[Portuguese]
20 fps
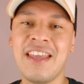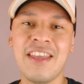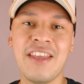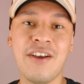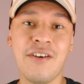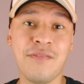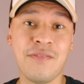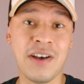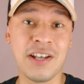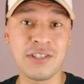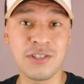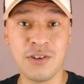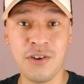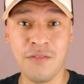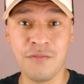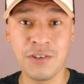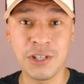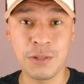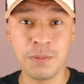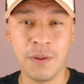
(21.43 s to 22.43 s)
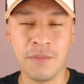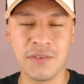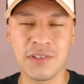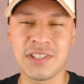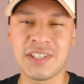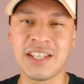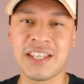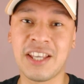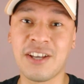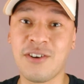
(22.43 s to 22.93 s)
E eu faço convite para
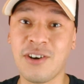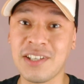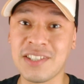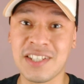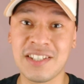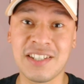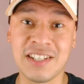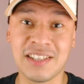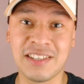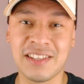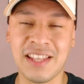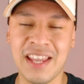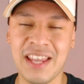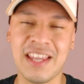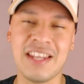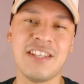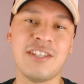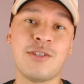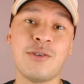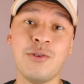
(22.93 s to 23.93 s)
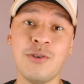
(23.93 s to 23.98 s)
você que gosta de tênis,